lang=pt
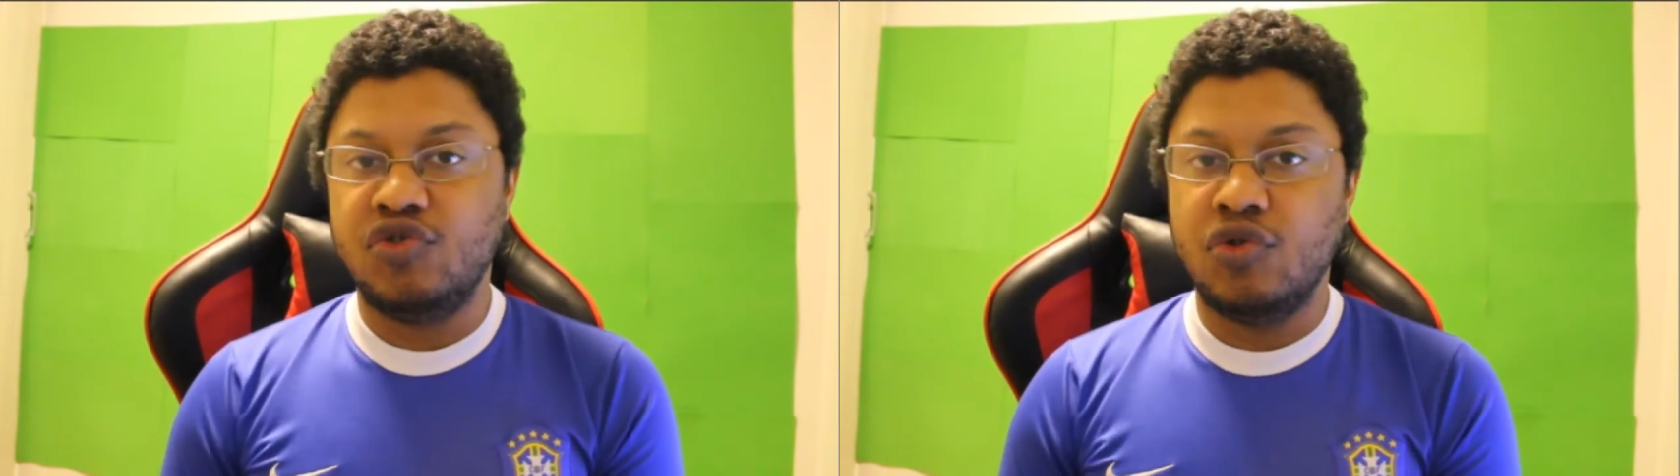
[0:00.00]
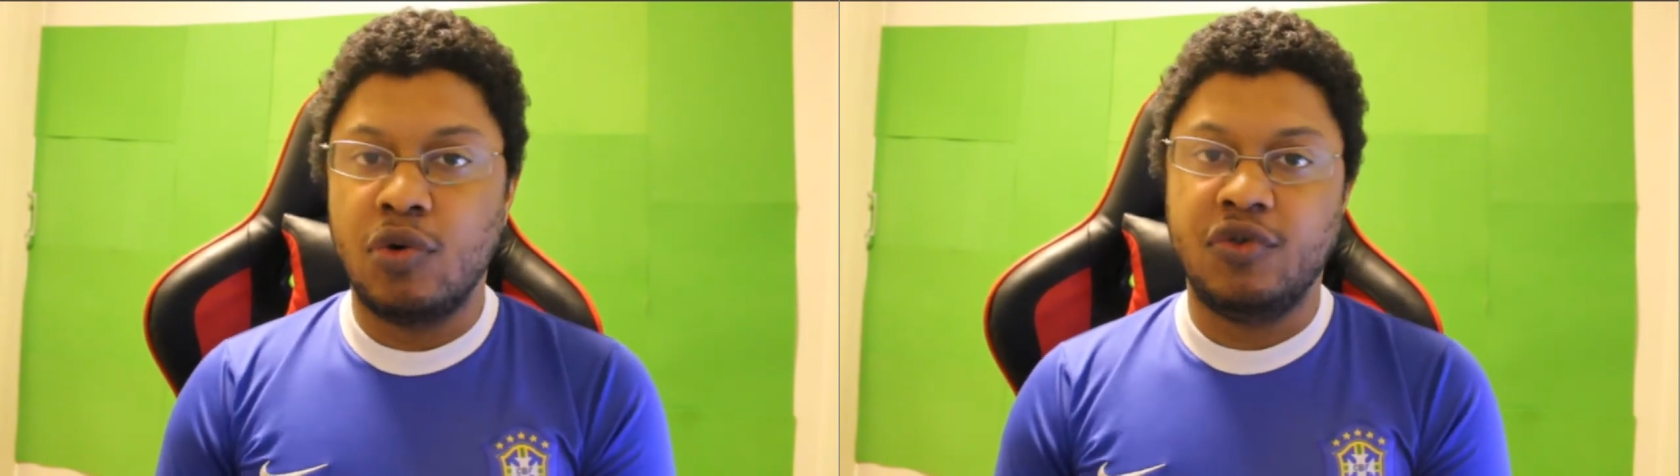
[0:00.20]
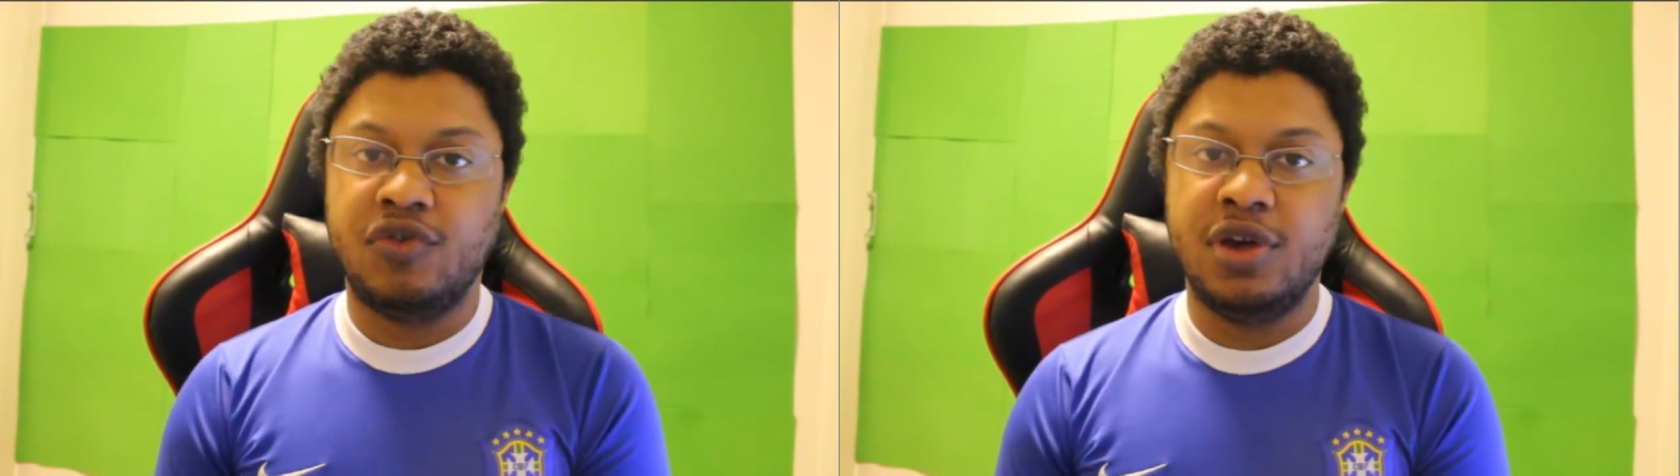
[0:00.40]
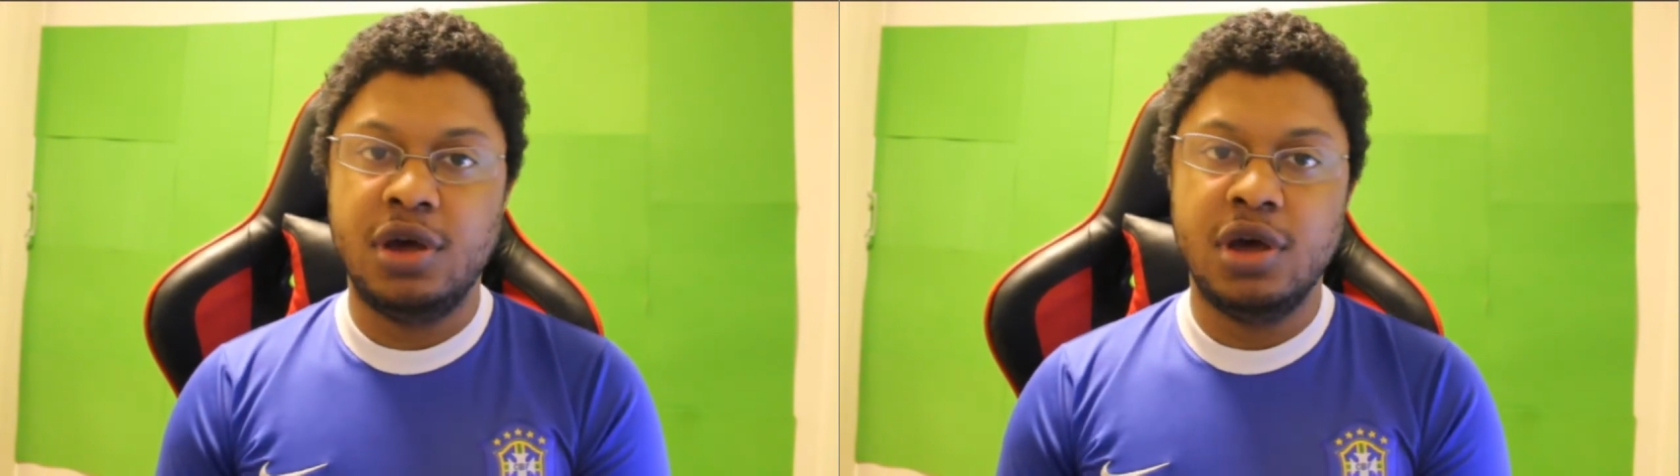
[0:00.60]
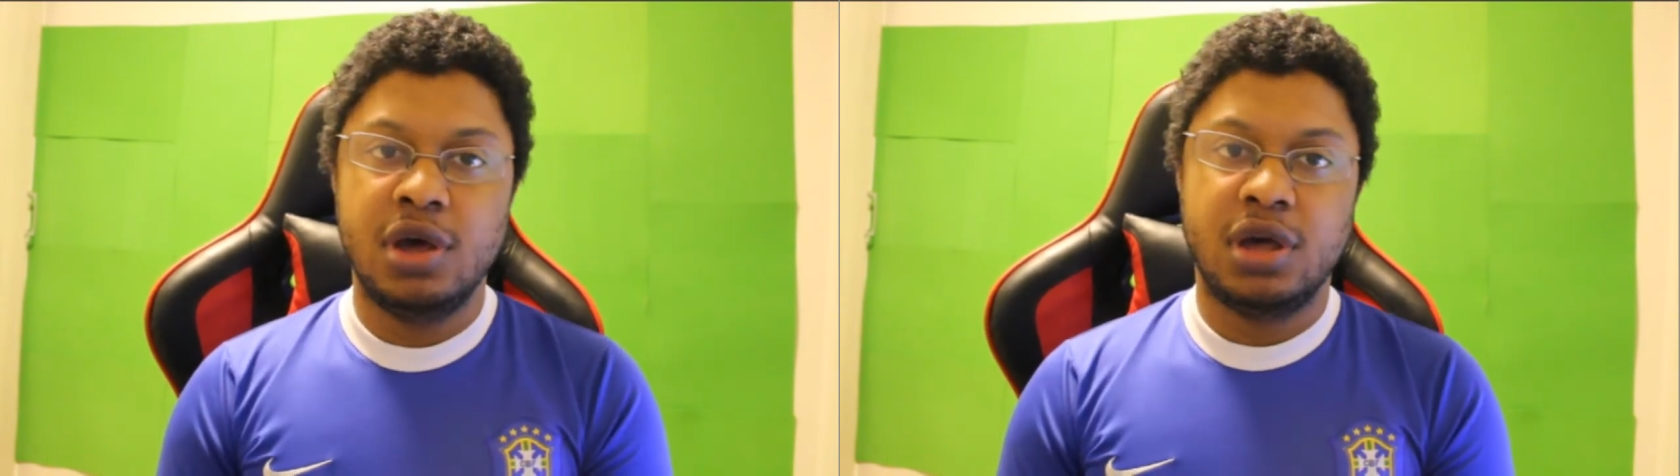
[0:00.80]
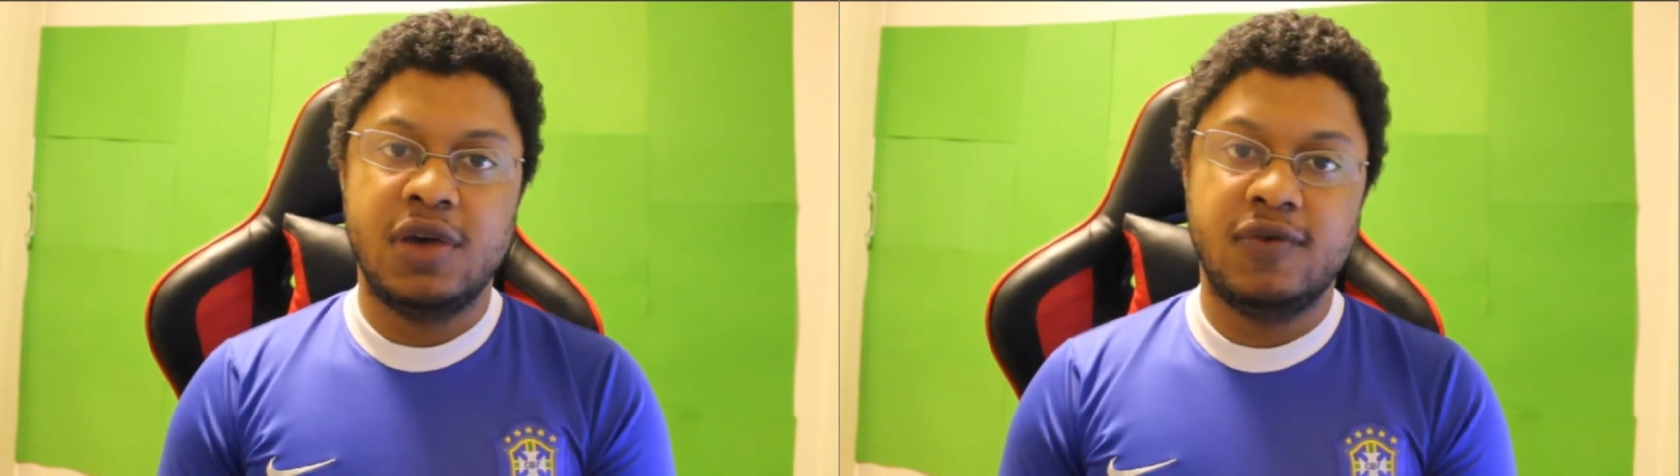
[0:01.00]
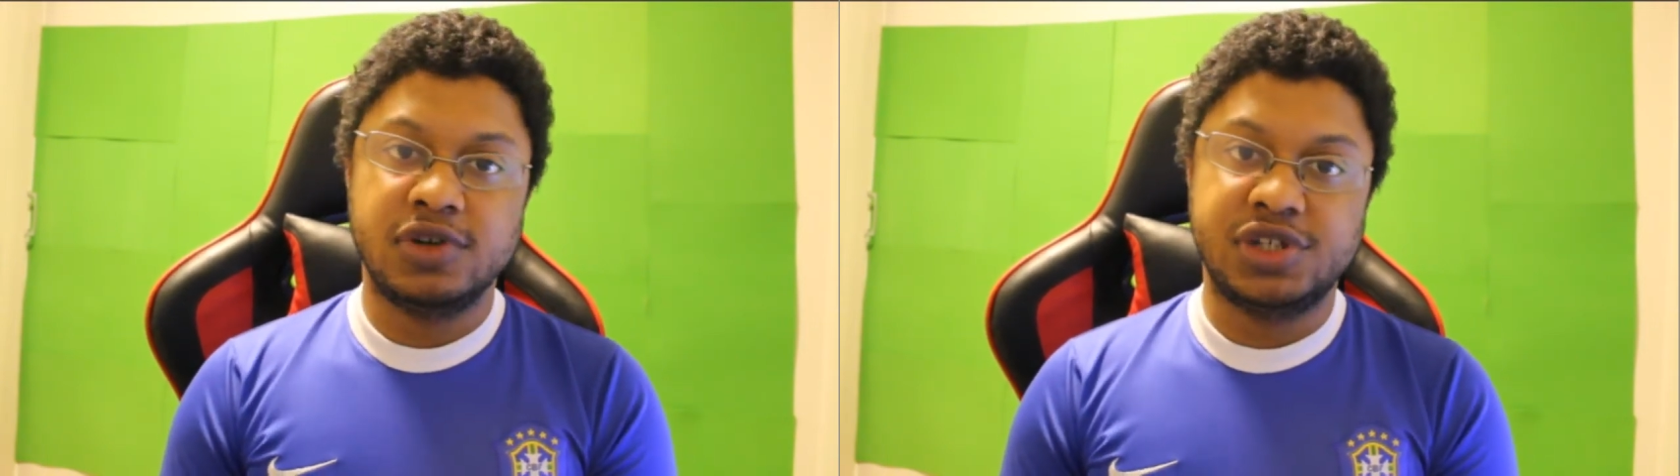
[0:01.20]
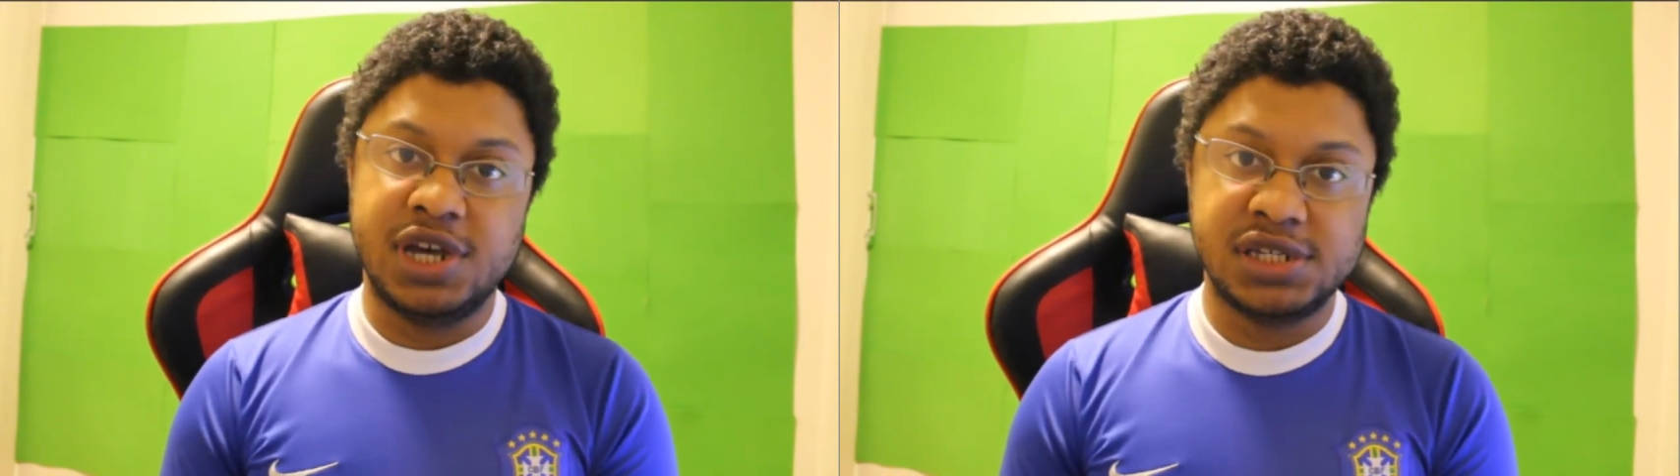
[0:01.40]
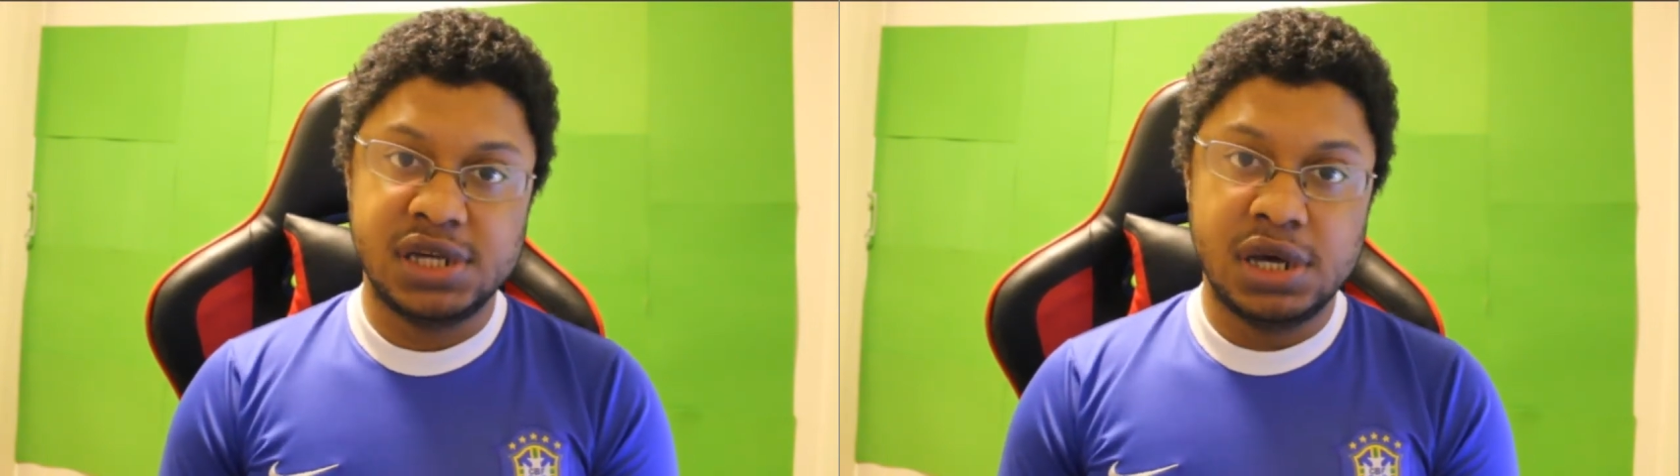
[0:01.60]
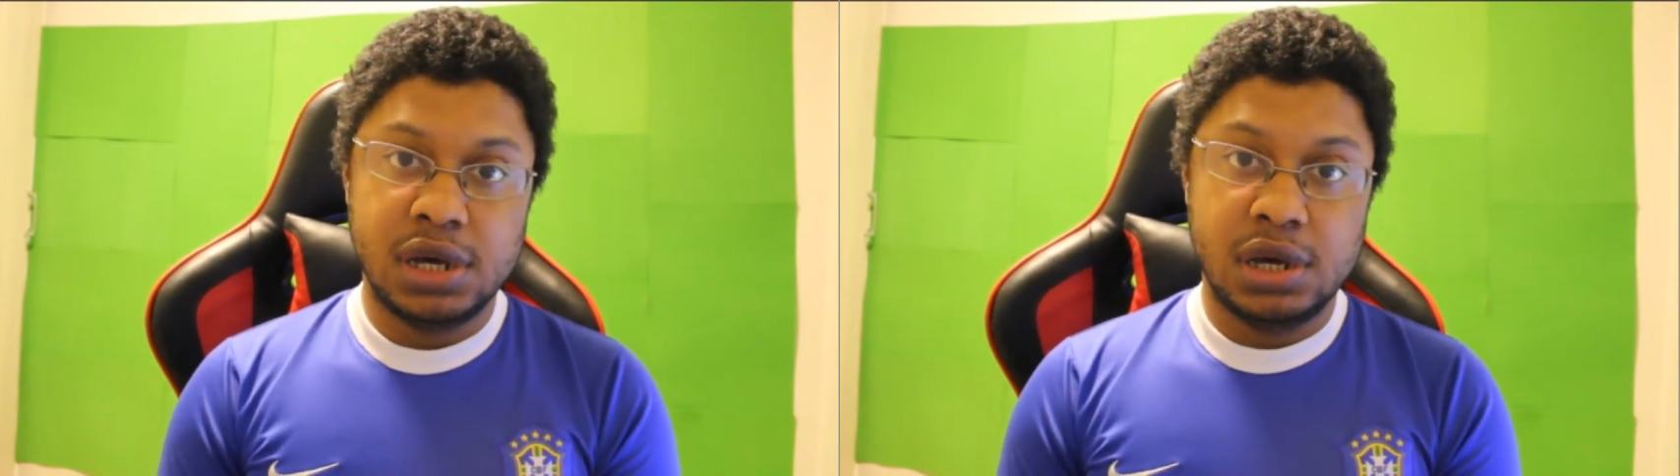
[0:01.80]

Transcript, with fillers: jogo que eu sei que vocês